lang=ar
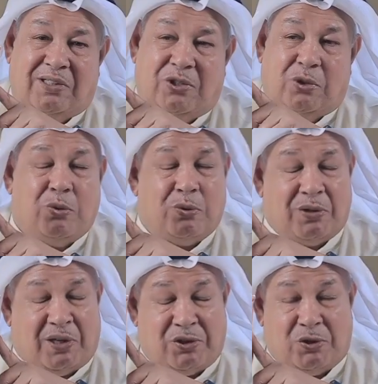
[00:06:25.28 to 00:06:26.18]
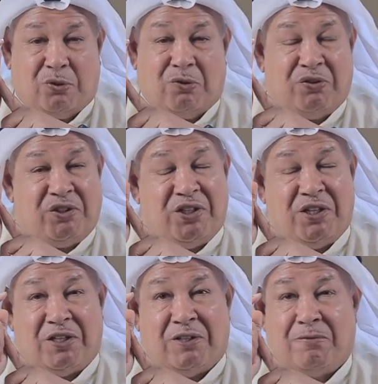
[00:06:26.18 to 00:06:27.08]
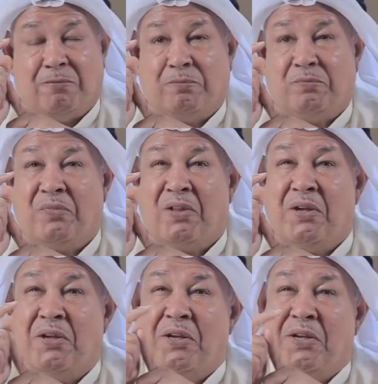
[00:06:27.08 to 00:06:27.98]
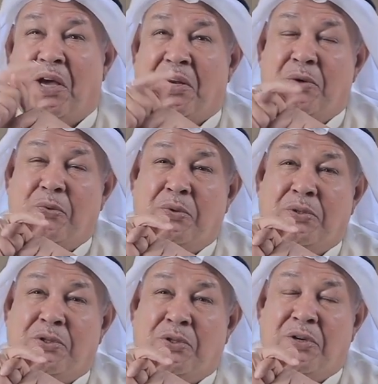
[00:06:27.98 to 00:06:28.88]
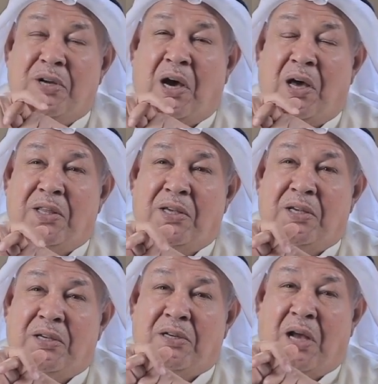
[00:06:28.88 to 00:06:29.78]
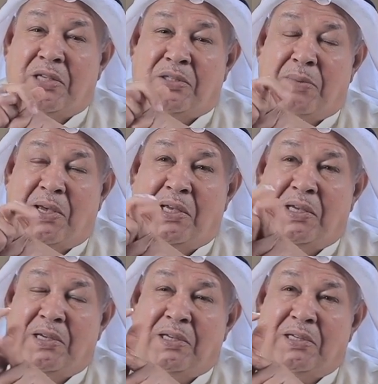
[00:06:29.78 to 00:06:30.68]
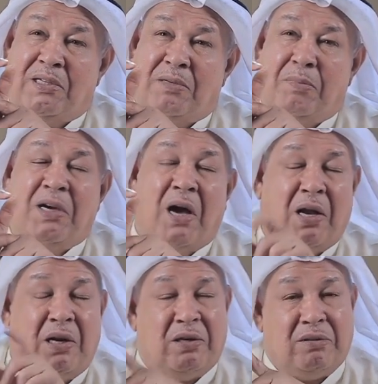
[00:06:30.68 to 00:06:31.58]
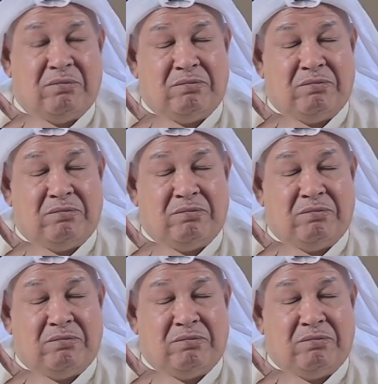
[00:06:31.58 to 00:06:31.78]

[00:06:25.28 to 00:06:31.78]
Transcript: شكوك يعني شكوك في الدين يعني هو السنة هذه لازمة من قال